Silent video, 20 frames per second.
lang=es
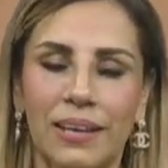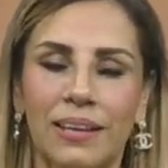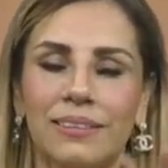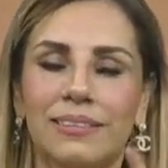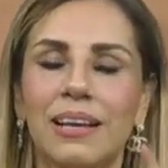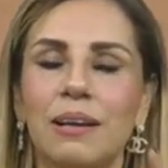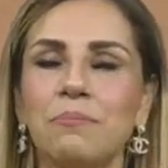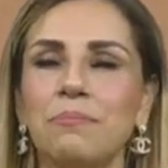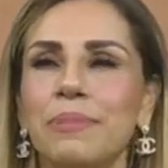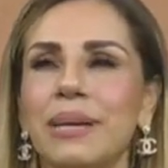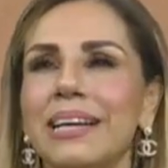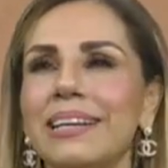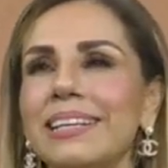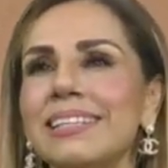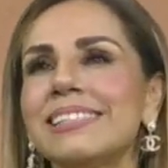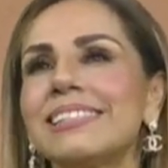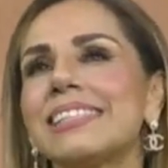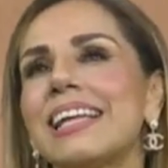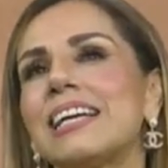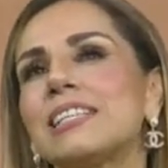También
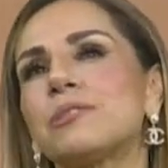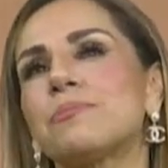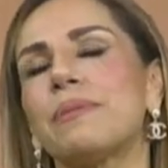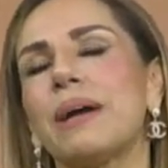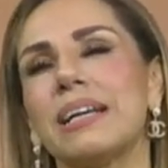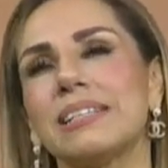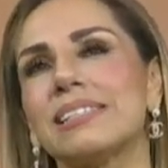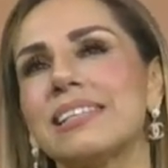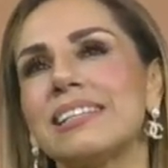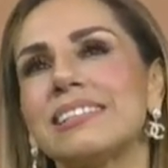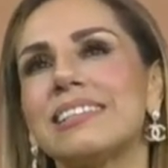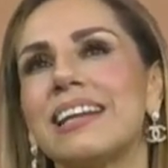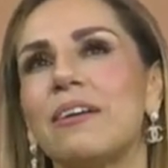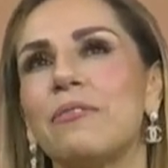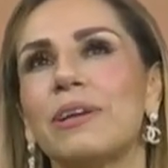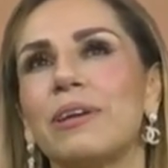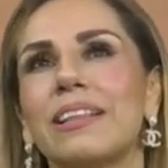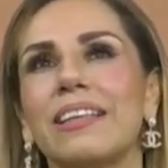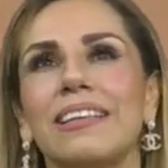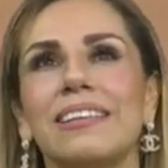estas bases, la
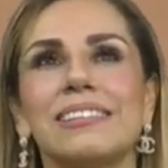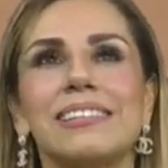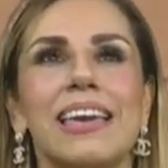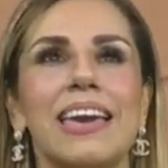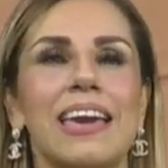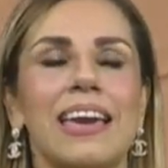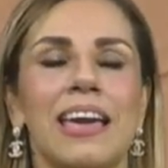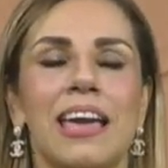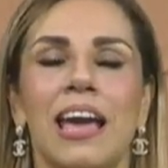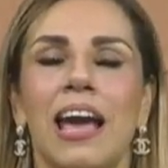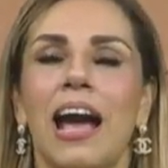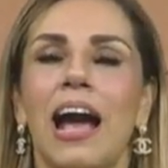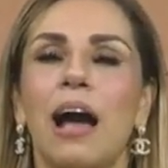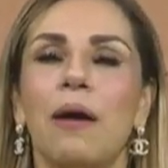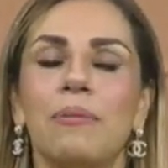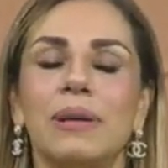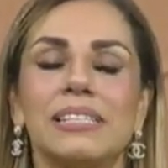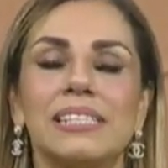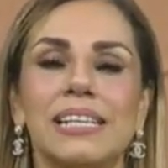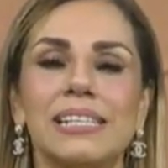verdad es que a
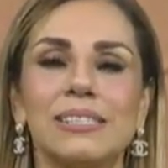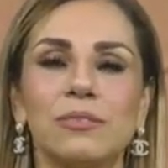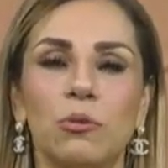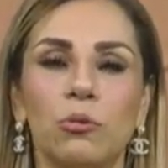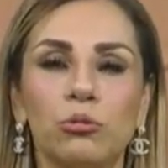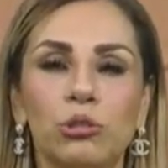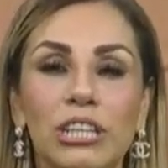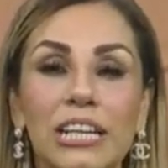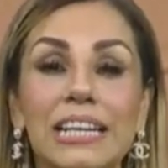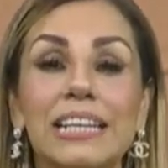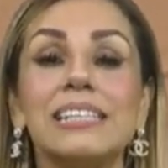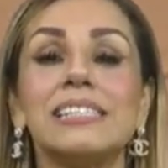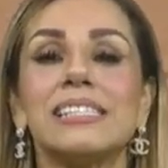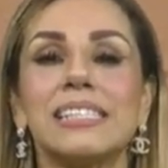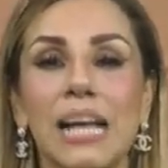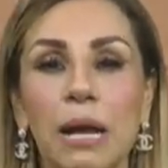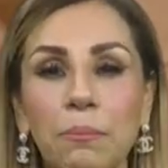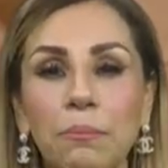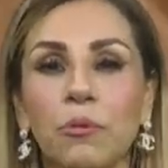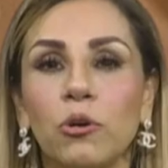veces
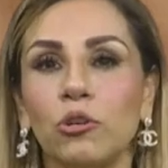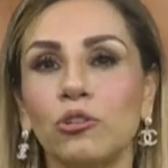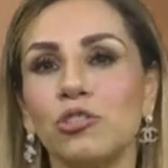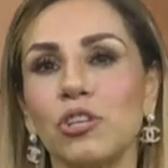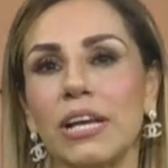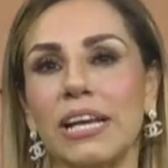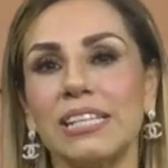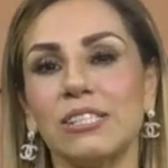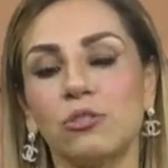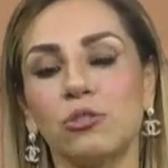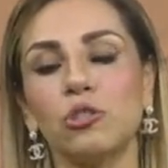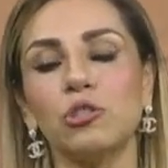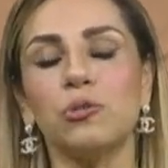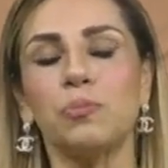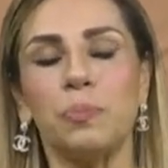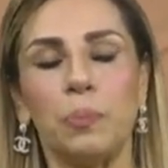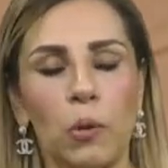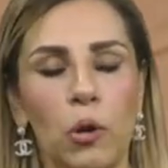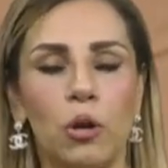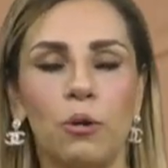utilizamos estos
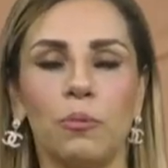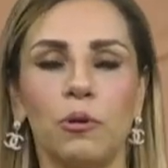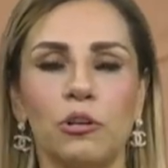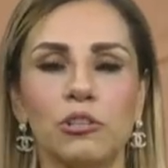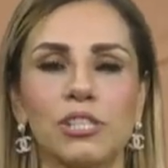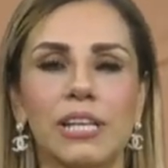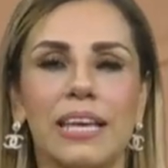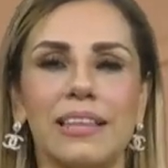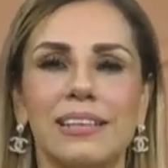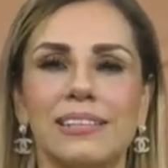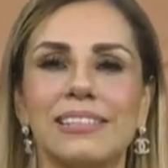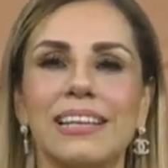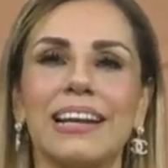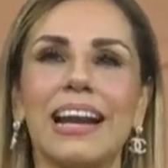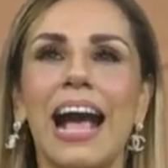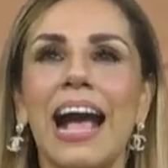polvos que dicen,